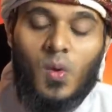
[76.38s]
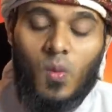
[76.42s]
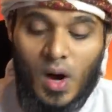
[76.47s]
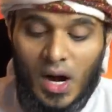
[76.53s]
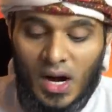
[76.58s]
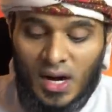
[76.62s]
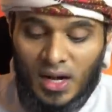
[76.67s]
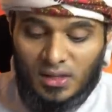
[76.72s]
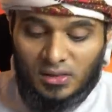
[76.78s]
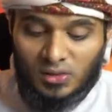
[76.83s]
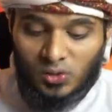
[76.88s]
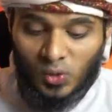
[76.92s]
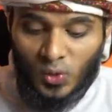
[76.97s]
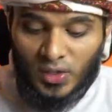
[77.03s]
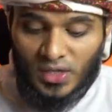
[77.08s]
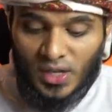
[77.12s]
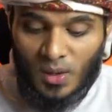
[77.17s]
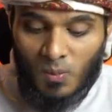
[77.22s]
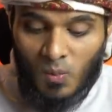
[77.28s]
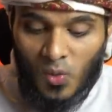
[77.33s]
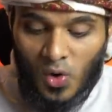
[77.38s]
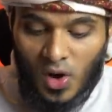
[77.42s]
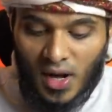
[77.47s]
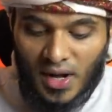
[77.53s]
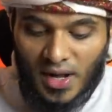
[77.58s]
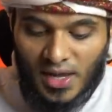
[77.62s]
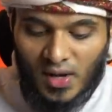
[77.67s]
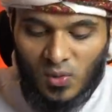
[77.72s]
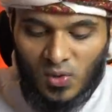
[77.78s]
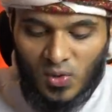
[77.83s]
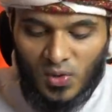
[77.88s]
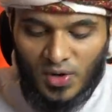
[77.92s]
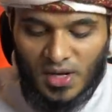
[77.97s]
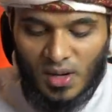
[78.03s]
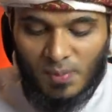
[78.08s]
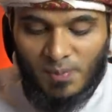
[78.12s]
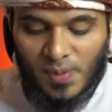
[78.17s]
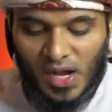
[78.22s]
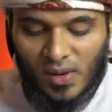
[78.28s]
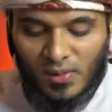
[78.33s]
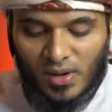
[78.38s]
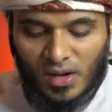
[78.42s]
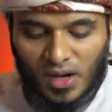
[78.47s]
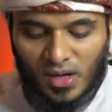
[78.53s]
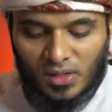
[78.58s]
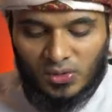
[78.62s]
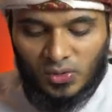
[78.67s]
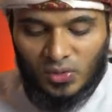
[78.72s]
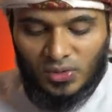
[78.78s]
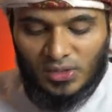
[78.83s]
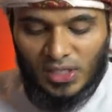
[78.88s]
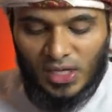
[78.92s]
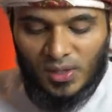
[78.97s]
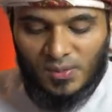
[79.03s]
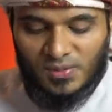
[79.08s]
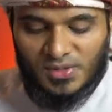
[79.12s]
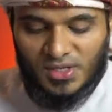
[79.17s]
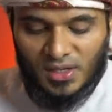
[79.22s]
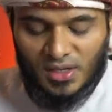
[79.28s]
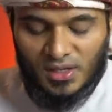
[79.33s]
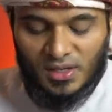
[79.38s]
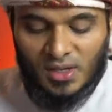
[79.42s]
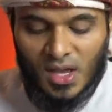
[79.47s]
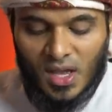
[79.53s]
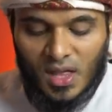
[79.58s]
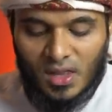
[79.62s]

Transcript: வானத்துடைய முகடை உன்னுடைய பாவங்கள் தொட்டாலும் சரி